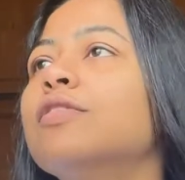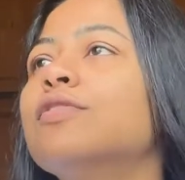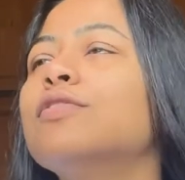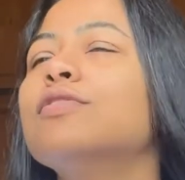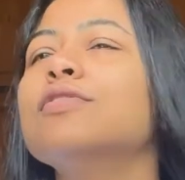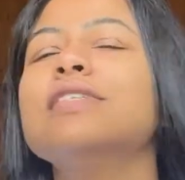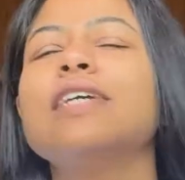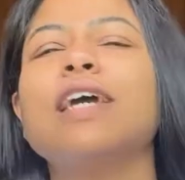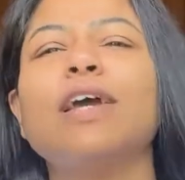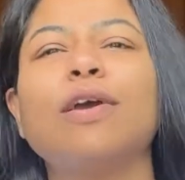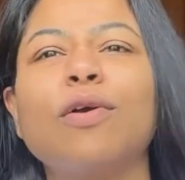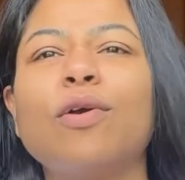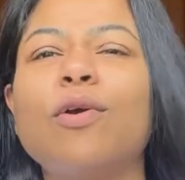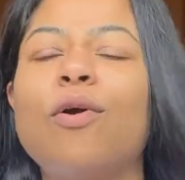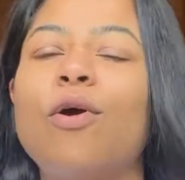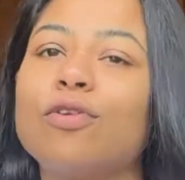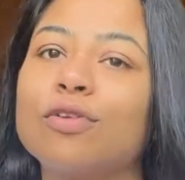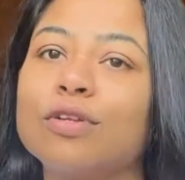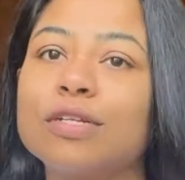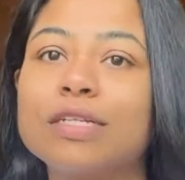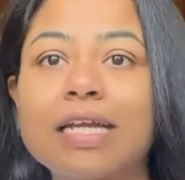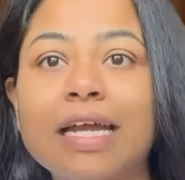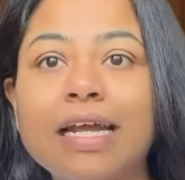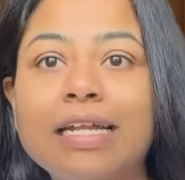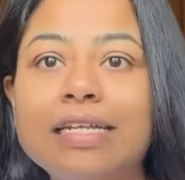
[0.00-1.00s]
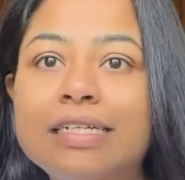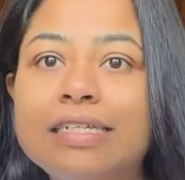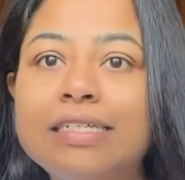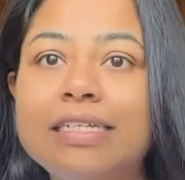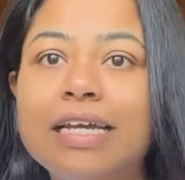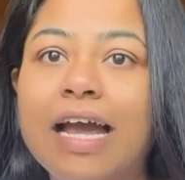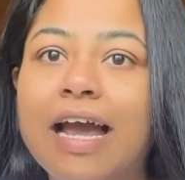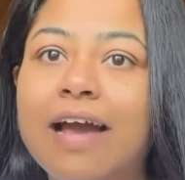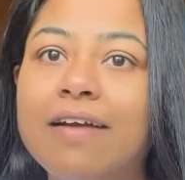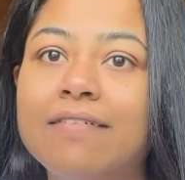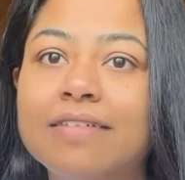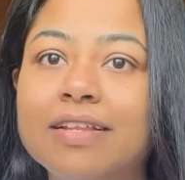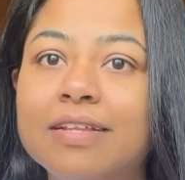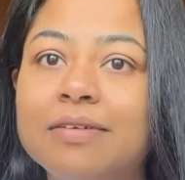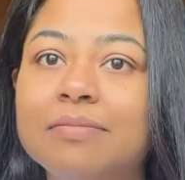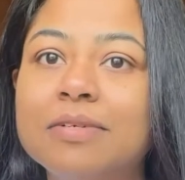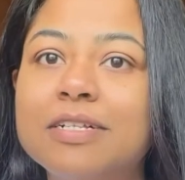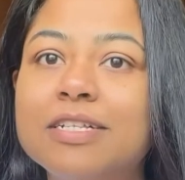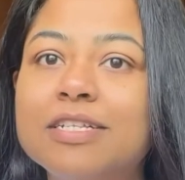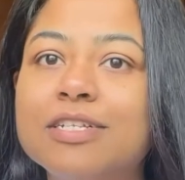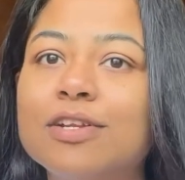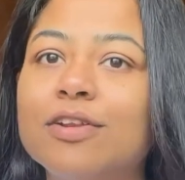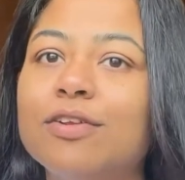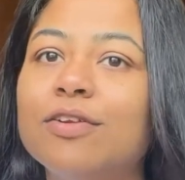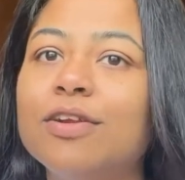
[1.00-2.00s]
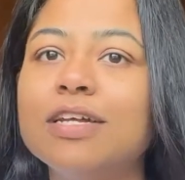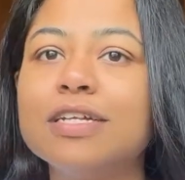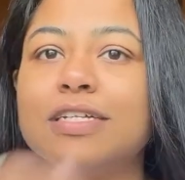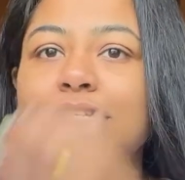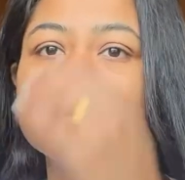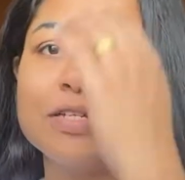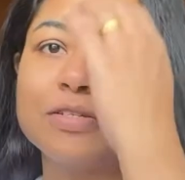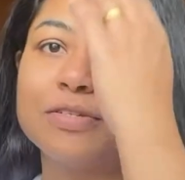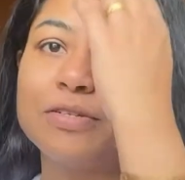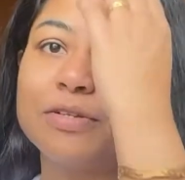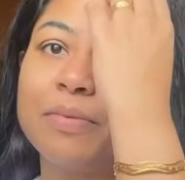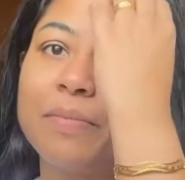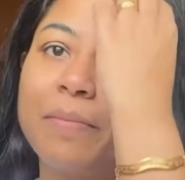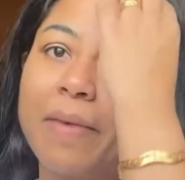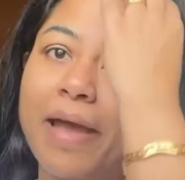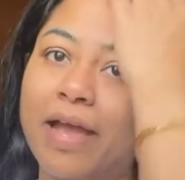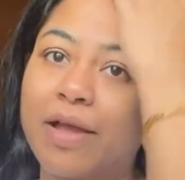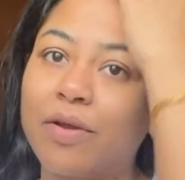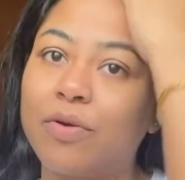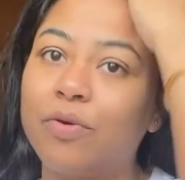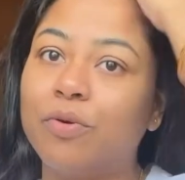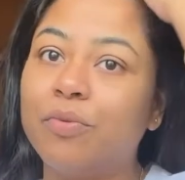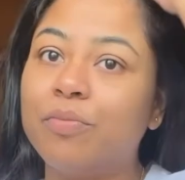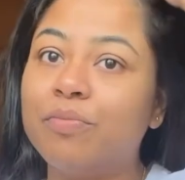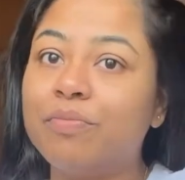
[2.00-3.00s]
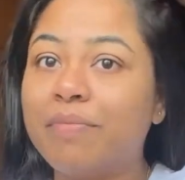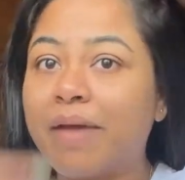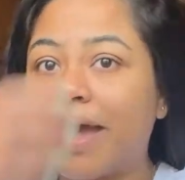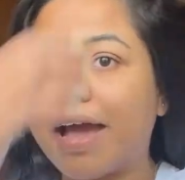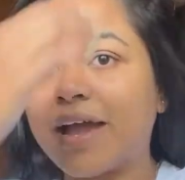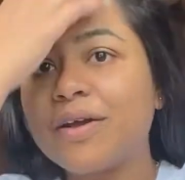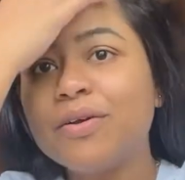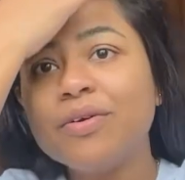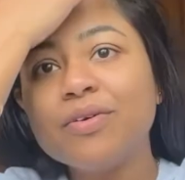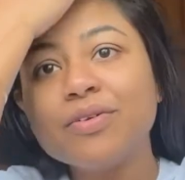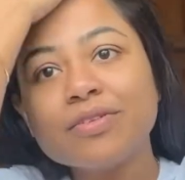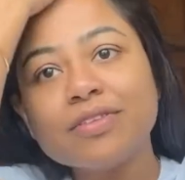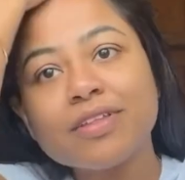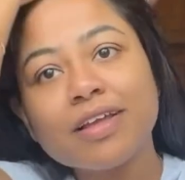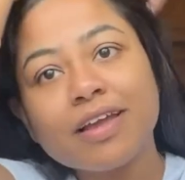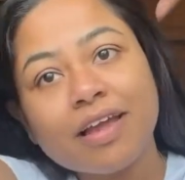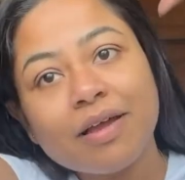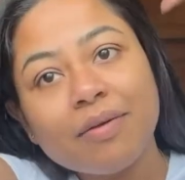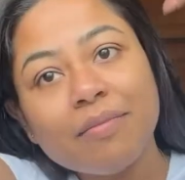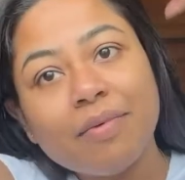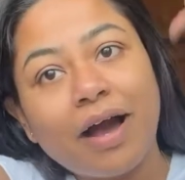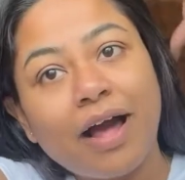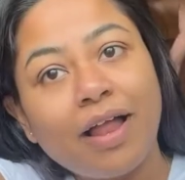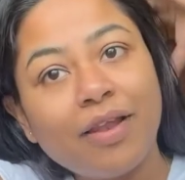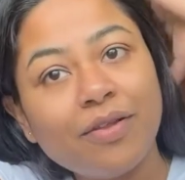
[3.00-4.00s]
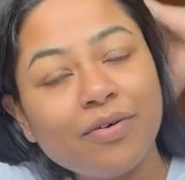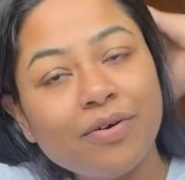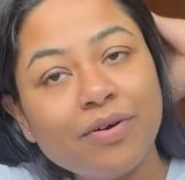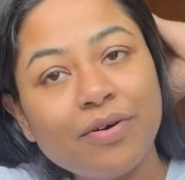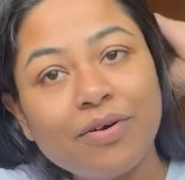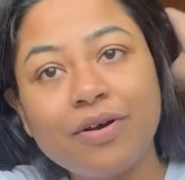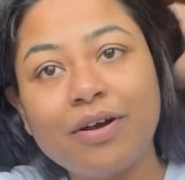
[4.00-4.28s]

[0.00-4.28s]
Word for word: তো যাই হোক কটন ক্যান্ডিটা অ্যাভেলেবেল ছিল না সেই জন্য ম্যাঙ্গো ম্যাঙ্গোর থেকে ভালো